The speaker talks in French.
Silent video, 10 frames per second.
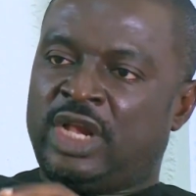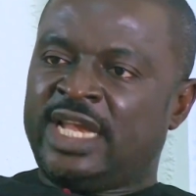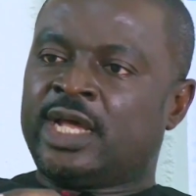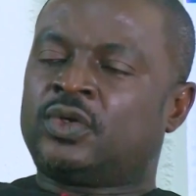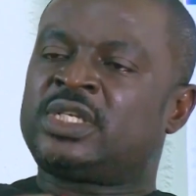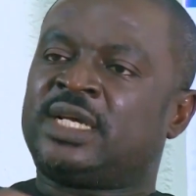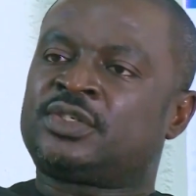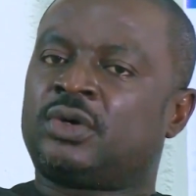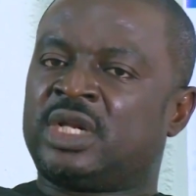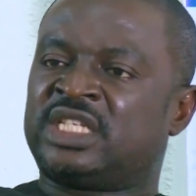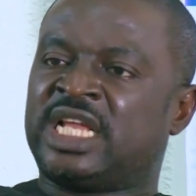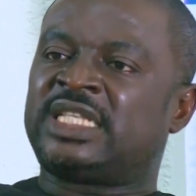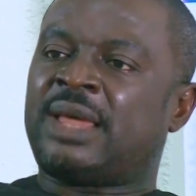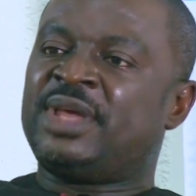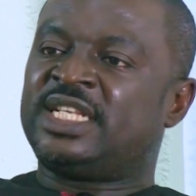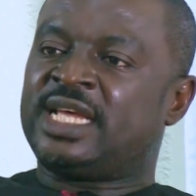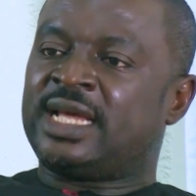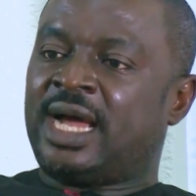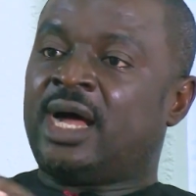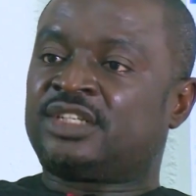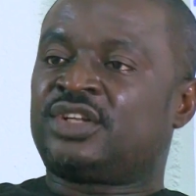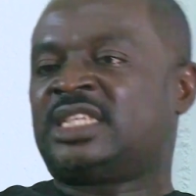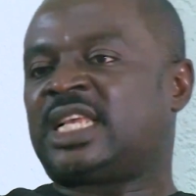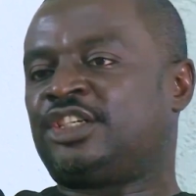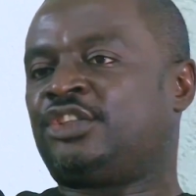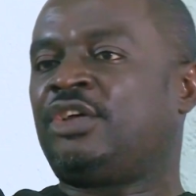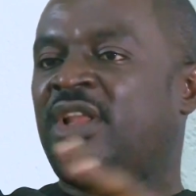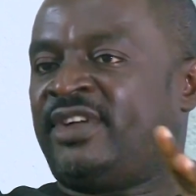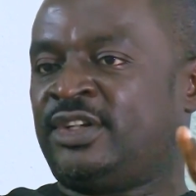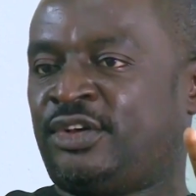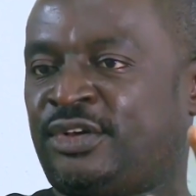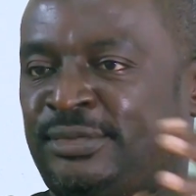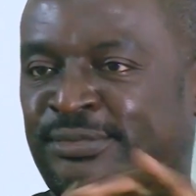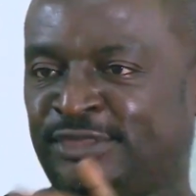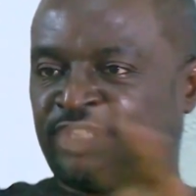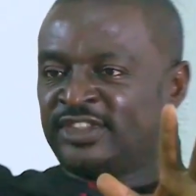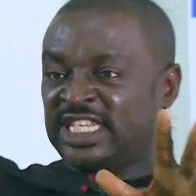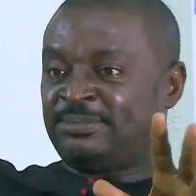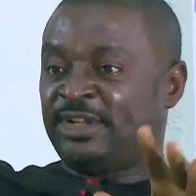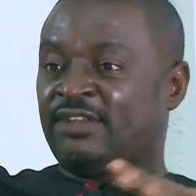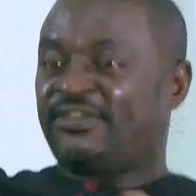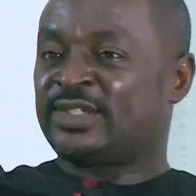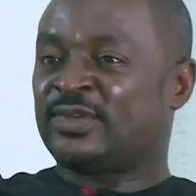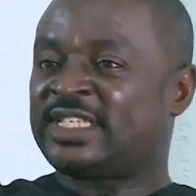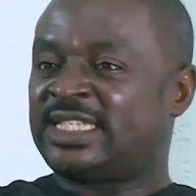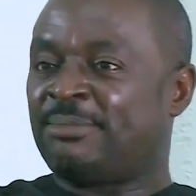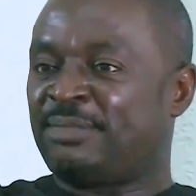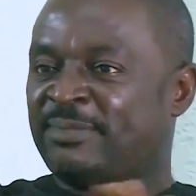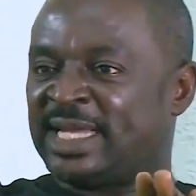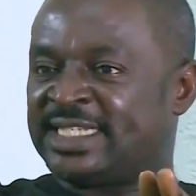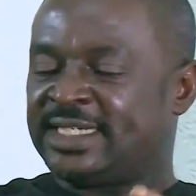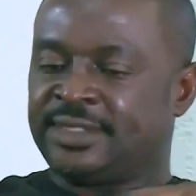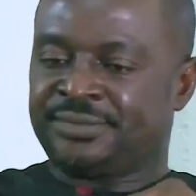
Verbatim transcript: les négociants sont les intermédiaires entre les acheteurs et les vendeurs. Je vous explique de façon simple et basique.